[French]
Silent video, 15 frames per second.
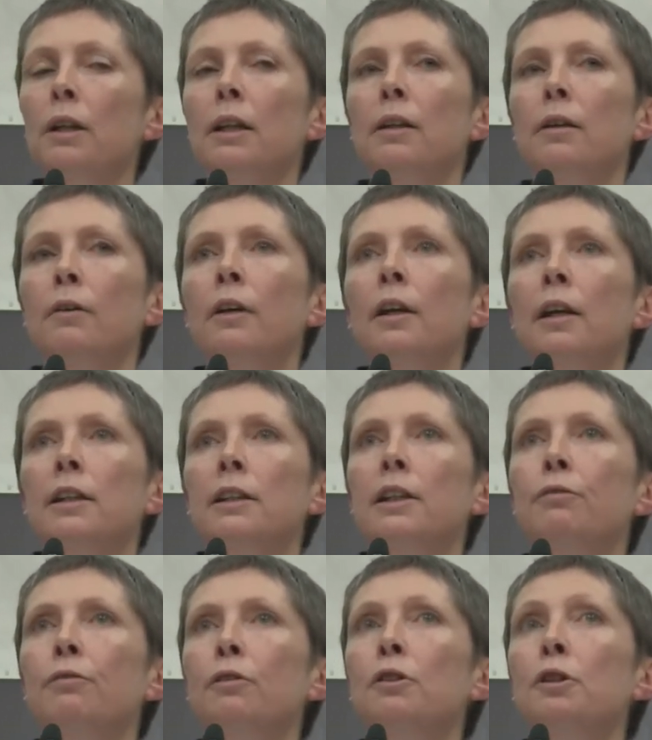Et
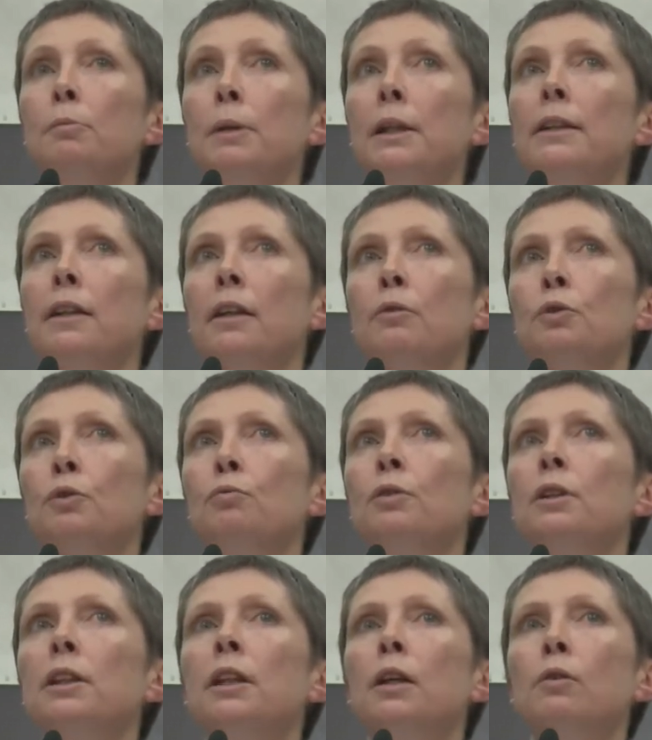Stephen Smith, dont je vous
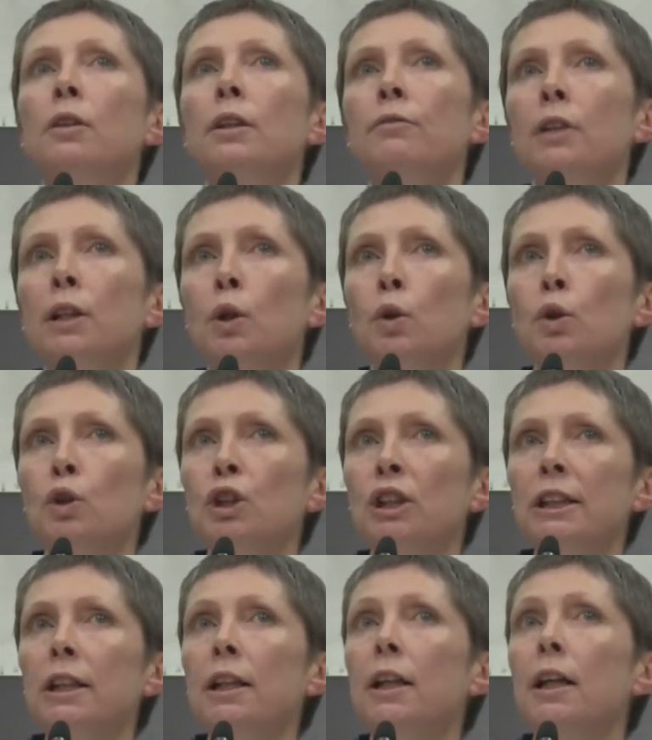citais le livre
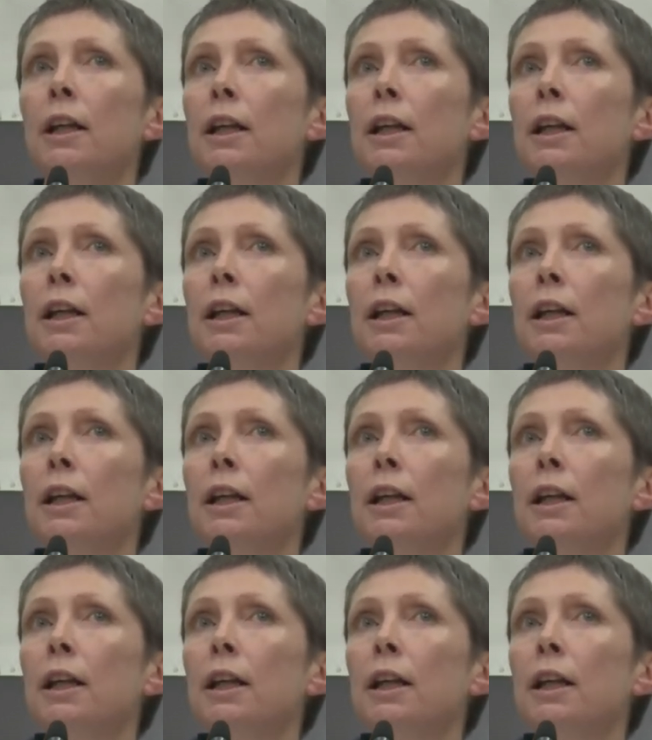Négrologie,